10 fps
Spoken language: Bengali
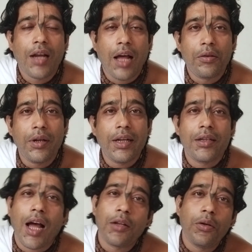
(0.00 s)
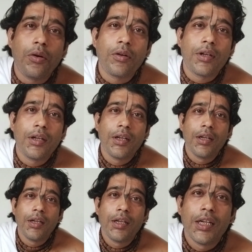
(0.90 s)
সাধনে সাধক
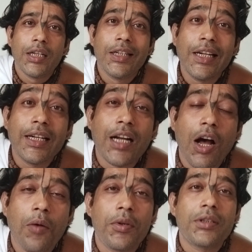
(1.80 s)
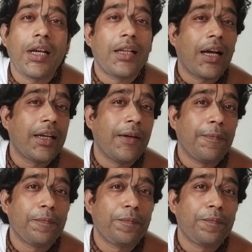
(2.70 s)
শিক্ষা অবস্থায় থাকে